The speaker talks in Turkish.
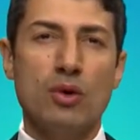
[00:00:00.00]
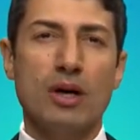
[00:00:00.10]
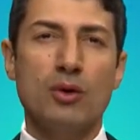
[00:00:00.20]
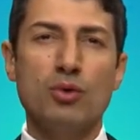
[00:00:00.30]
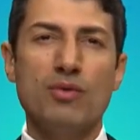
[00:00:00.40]

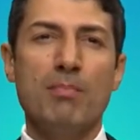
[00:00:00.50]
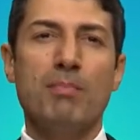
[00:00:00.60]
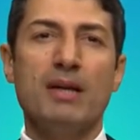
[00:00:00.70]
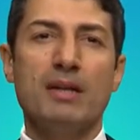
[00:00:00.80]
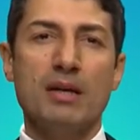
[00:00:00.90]
kanunu ve
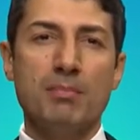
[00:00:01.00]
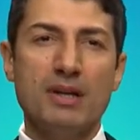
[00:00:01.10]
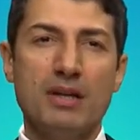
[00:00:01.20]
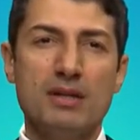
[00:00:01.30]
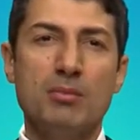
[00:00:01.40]
Peter
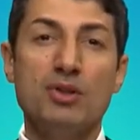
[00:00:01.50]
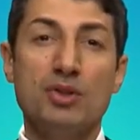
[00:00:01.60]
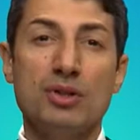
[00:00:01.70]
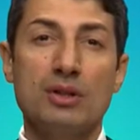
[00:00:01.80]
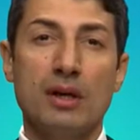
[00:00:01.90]
prensibi
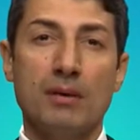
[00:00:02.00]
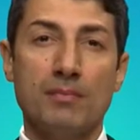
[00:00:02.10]
dışında